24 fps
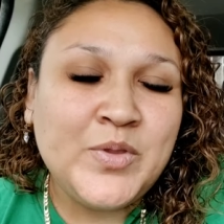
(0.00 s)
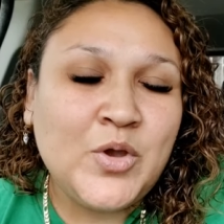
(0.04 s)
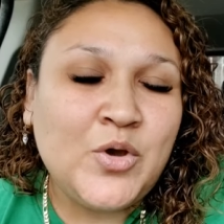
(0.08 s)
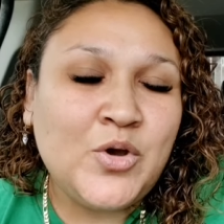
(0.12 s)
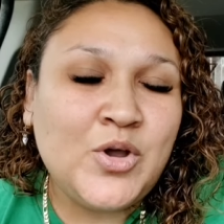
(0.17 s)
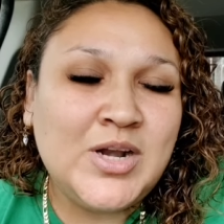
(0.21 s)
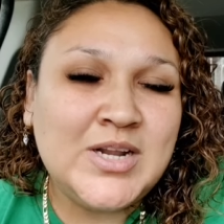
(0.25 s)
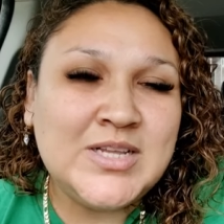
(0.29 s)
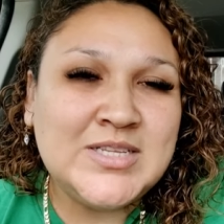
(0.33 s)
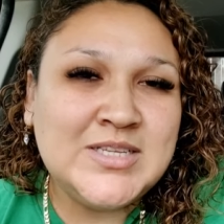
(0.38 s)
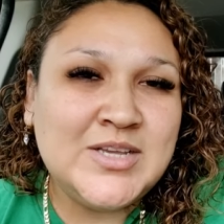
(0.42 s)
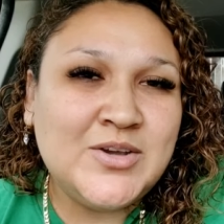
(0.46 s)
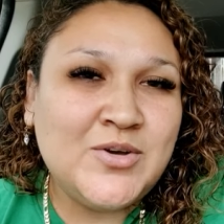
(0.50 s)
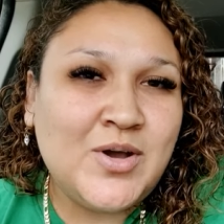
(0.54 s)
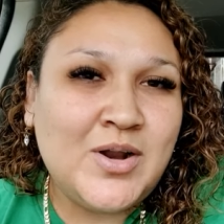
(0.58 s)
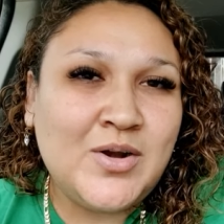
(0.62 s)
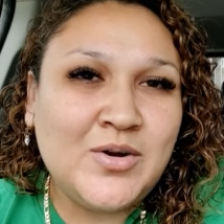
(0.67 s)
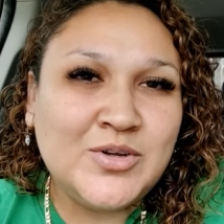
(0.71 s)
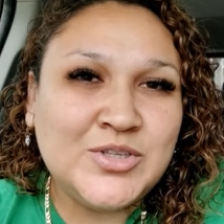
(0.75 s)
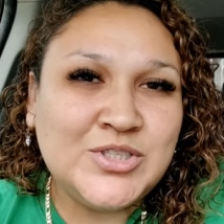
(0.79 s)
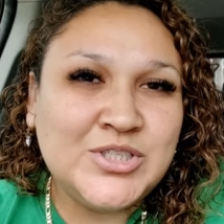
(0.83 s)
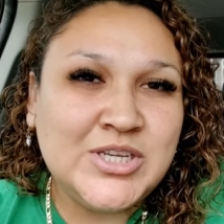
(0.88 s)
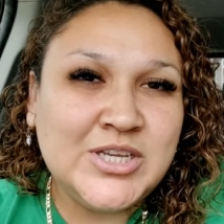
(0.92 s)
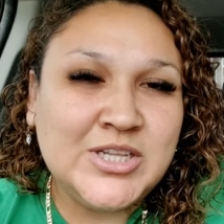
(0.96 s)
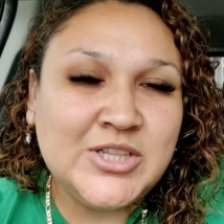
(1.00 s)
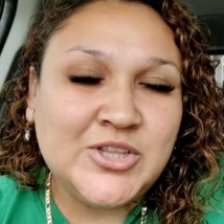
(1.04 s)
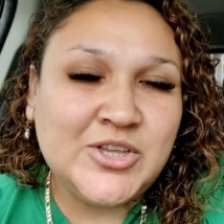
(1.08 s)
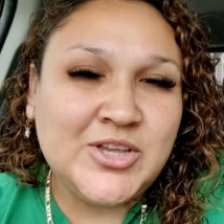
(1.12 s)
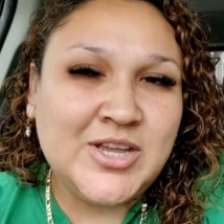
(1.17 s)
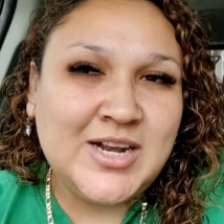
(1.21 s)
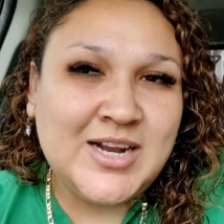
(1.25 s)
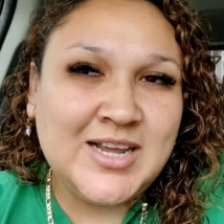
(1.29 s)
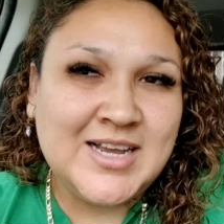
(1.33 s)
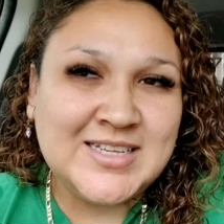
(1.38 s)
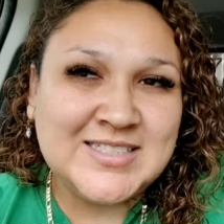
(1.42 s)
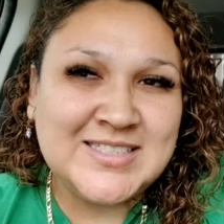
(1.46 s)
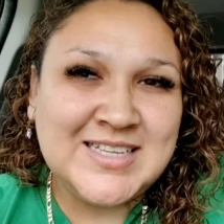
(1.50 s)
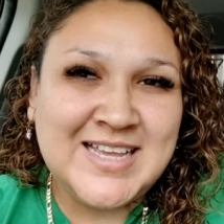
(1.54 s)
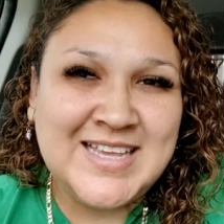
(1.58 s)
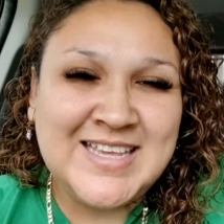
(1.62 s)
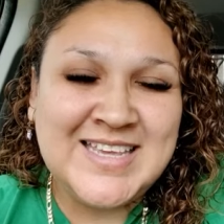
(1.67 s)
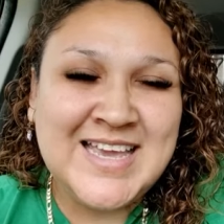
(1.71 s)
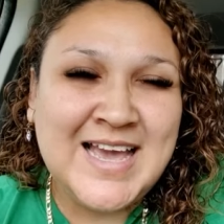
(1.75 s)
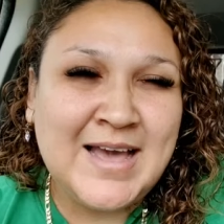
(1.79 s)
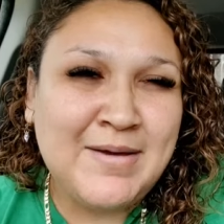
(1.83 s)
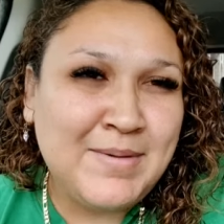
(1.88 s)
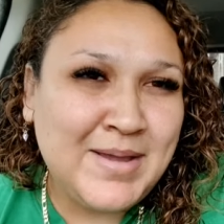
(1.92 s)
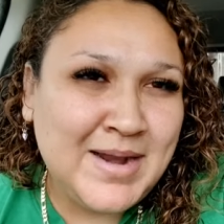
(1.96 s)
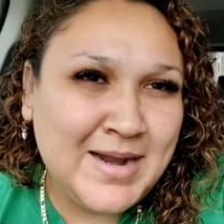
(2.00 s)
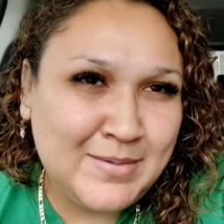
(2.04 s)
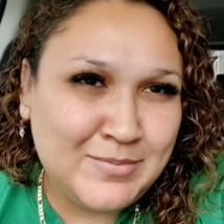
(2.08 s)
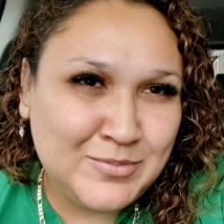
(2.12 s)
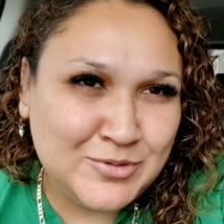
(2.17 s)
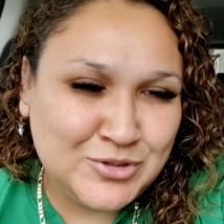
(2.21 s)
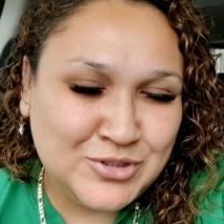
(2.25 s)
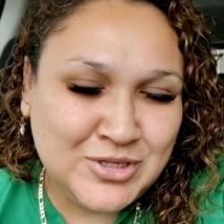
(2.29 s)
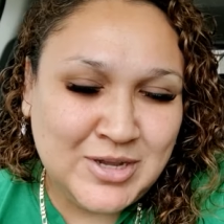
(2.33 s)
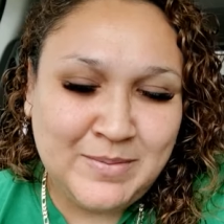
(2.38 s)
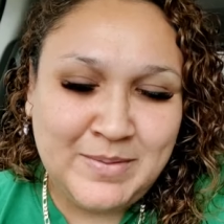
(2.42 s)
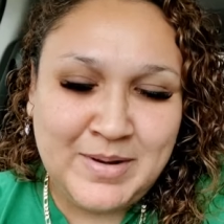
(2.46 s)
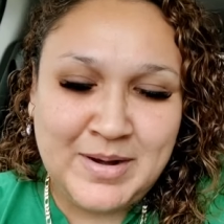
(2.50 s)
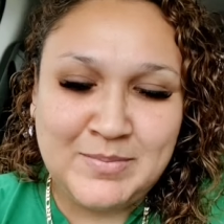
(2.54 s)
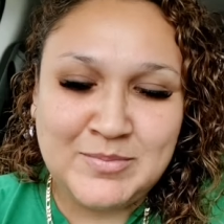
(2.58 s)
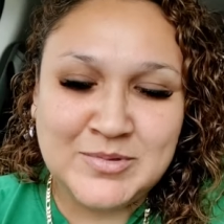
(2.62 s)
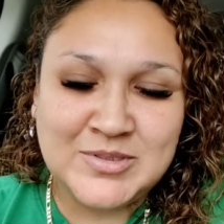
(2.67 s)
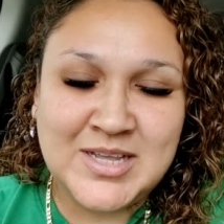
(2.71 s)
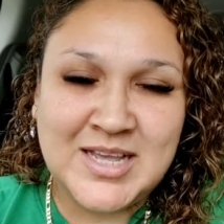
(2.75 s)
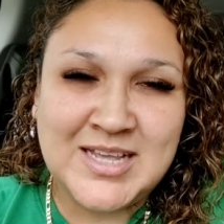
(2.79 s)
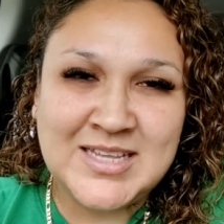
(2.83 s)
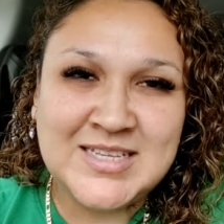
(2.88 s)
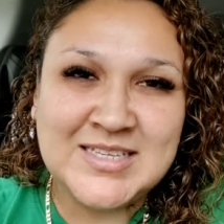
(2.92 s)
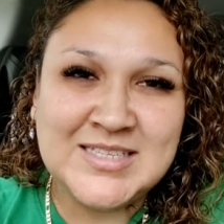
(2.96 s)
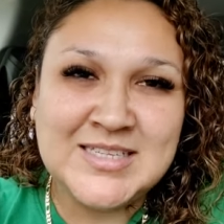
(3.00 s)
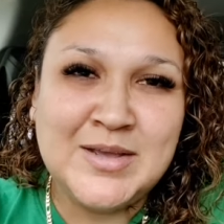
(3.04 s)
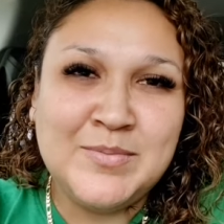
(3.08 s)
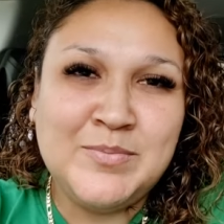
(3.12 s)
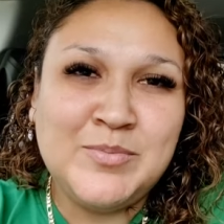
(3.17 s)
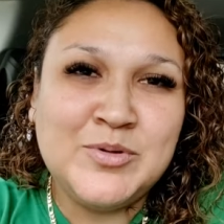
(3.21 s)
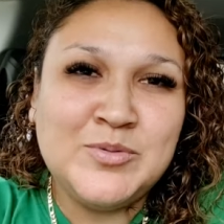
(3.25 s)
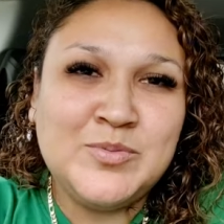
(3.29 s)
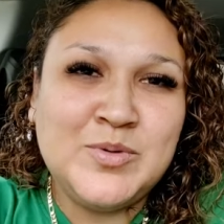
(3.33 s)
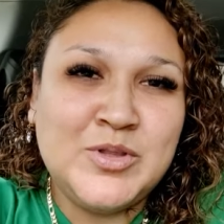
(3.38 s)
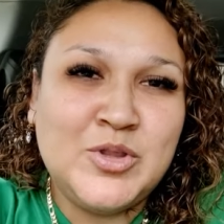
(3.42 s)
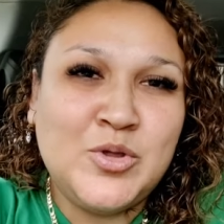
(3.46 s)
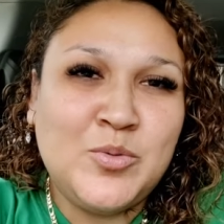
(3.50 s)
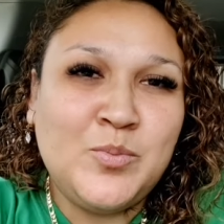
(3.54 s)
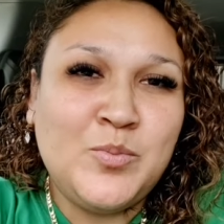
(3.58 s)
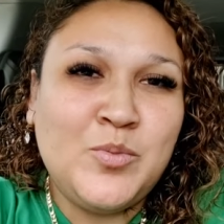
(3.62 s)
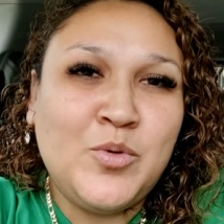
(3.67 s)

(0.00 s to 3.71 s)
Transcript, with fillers: O les digo algo chiquito ahí en la casa. Ya veremos, ya veremos. Así es que pues bueno,